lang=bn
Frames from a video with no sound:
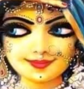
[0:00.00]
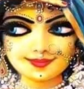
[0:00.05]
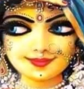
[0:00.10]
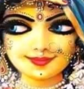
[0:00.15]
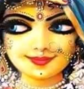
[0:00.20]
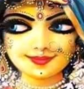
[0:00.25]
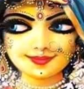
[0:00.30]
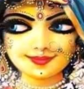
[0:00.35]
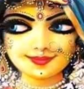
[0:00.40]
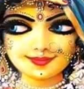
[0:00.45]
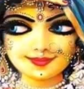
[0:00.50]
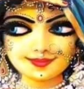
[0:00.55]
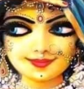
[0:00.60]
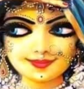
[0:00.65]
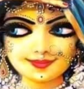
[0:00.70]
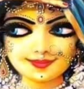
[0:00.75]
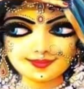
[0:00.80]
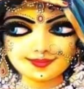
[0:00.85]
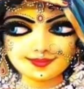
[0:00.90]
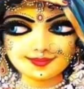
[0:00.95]
যিনি
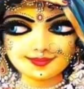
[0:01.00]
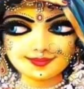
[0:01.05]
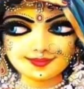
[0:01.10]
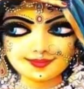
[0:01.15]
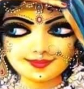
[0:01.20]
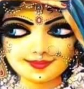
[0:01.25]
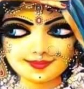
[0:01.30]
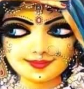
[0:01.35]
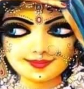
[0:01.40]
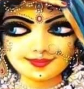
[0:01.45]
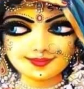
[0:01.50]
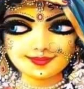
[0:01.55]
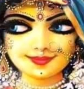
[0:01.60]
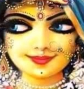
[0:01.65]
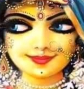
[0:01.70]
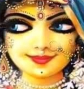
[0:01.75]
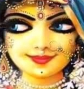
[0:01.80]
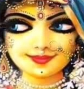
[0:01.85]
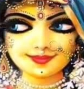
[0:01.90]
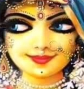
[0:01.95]
সমস্ত জীবের
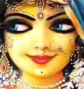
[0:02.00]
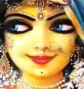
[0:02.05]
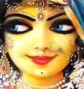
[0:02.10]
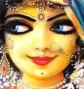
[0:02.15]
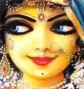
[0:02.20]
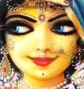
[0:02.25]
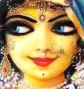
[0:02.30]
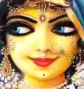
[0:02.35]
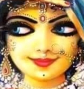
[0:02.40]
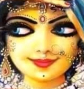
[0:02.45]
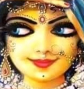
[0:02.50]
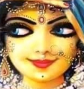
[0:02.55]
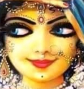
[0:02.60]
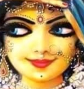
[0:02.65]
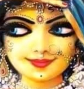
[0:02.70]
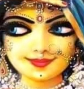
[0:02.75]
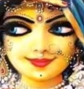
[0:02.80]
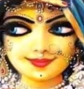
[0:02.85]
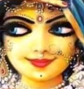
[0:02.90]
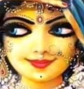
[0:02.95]
প্রতি দেশশূন্য
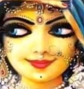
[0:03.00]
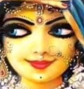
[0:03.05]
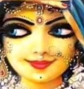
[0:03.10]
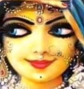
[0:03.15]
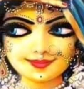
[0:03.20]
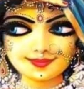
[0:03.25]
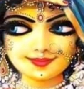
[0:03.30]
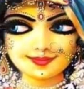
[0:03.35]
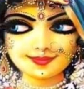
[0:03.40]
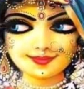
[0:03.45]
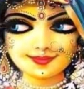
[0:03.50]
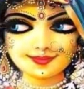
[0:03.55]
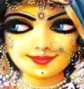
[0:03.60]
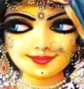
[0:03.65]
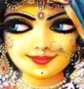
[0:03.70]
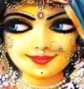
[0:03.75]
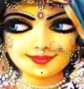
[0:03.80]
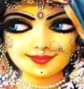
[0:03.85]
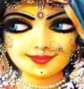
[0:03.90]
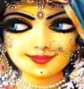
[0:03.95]

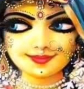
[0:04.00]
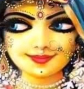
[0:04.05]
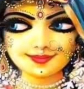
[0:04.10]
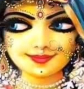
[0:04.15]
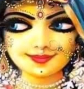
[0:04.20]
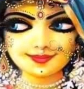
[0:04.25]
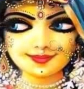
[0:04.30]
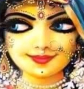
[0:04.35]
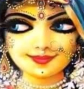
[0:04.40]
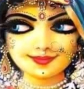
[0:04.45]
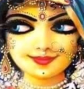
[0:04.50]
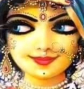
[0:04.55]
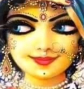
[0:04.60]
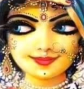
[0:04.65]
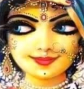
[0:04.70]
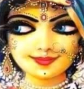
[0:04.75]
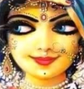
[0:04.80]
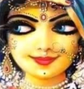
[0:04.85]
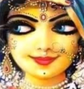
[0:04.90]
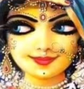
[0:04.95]
বন্ধুভাবাপন্ন কৃপালু
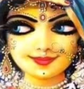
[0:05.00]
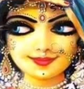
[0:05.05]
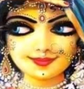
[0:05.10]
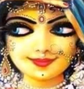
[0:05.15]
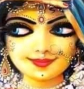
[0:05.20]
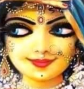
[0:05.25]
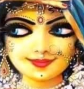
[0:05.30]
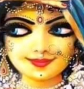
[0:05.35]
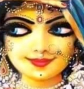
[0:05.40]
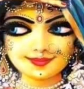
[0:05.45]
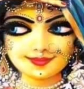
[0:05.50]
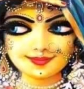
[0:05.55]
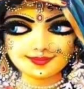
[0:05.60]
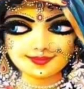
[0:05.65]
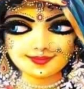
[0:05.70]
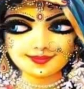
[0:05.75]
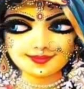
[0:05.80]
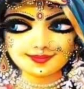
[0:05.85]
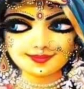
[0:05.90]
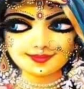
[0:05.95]

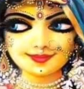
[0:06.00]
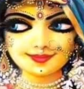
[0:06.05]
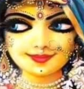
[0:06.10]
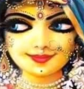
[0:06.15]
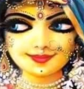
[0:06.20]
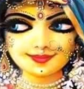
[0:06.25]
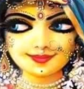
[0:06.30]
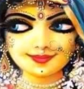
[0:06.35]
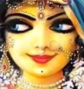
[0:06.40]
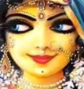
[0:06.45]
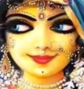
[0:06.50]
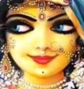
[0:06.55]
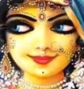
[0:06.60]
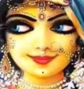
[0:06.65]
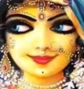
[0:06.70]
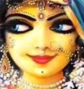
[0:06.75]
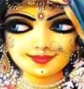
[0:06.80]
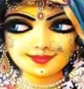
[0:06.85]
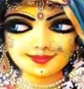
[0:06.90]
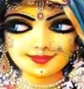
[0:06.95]
শূন্য নিরহংকার
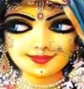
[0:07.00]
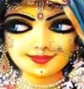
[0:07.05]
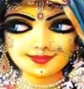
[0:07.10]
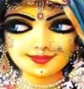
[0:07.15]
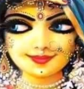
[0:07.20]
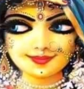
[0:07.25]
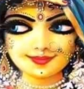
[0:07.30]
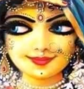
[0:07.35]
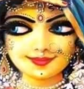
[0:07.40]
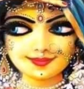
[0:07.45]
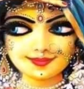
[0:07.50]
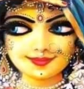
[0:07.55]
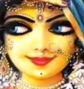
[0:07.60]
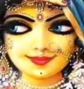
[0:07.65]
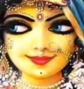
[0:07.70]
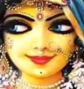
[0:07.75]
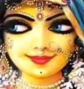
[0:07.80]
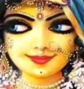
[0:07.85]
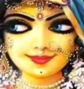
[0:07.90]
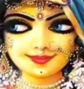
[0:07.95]

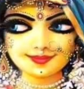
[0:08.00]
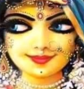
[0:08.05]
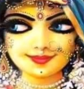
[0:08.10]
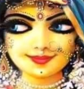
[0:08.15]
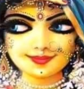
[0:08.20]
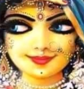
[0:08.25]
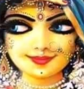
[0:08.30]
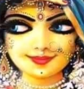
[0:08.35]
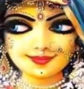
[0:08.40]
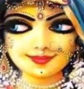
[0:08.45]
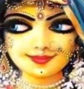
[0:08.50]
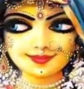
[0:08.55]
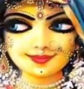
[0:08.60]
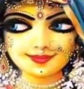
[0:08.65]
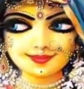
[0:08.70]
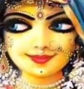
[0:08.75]
দুঃখে সুখে